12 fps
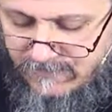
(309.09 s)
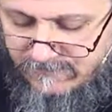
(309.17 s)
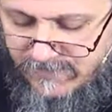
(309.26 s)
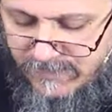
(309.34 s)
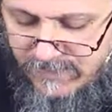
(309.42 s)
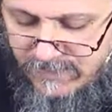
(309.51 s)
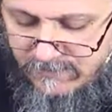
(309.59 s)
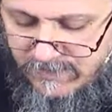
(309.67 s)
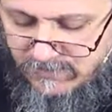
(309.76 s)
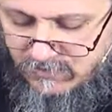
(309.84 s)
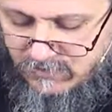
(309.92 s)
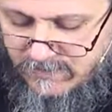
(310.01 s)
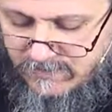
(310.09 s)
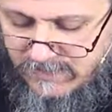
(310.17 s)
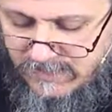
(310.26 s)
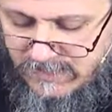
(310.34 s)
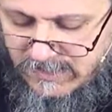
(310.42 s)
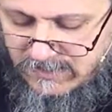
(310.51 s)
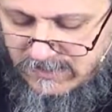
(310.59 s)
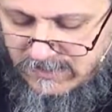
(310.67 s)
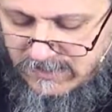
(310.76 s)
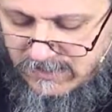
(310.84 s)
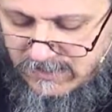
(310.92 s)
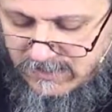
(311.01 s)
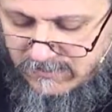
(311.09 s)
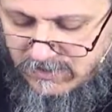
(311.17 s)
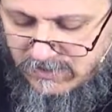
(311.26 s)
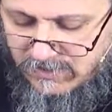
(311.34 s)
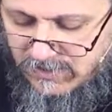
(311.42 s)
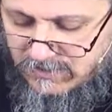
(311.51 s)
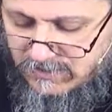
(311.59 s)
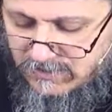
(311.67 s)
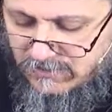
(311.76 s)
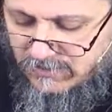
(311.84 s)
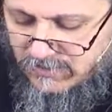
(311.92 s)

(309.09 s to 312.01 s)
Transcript: فكلمته بمثل هذا الكلام قائلة